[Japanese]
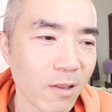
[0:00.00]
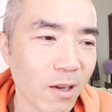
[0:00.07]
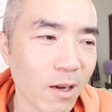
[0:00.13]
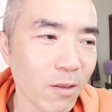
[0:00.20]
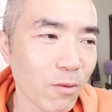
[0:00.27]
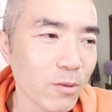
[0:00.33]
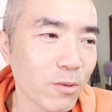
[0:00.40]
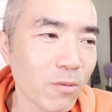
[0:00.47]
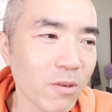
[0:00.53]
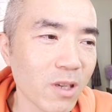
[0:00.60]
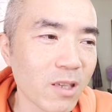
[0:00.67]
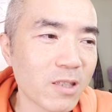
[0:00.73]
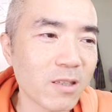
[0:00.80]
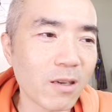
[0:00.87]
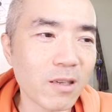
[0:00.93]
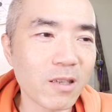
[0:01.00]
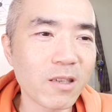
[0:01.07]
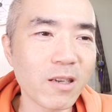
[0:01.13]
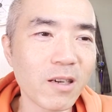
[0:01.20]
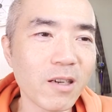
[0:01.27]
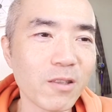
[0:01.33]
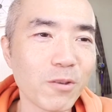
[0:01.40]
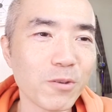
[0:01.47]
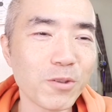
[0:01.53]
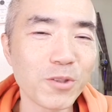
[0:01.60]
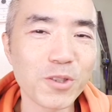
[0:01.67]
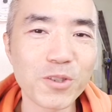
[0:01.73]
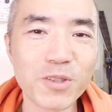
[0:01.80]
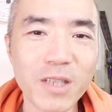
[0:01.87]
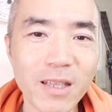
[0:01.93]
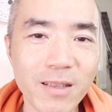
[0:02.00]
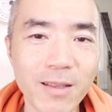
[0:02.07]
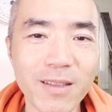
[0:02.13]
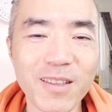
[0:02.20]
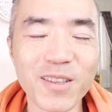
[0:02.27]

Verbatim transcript: あの創建者が意外と優秀だったっ